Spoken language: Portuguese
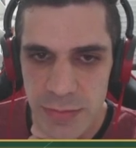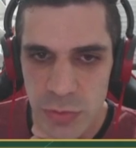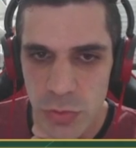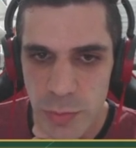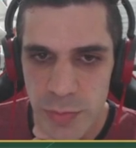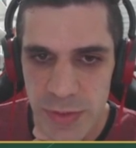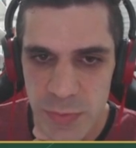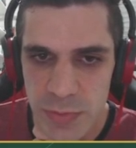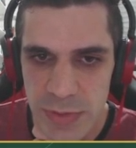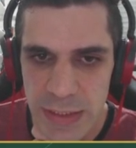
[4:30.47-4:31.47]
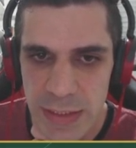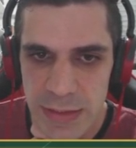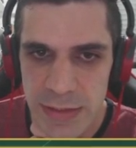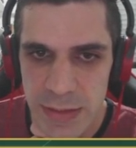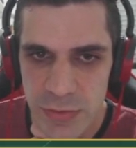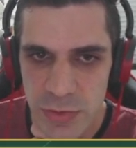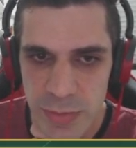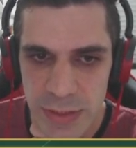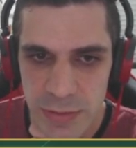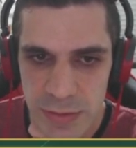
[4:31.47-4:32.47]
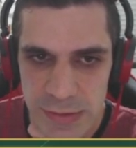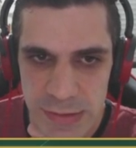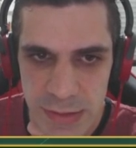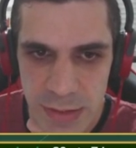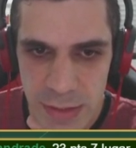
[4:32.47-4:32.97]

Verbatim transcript: Eu tomo o bispo, não tem nada. E3 é descoberto é um lance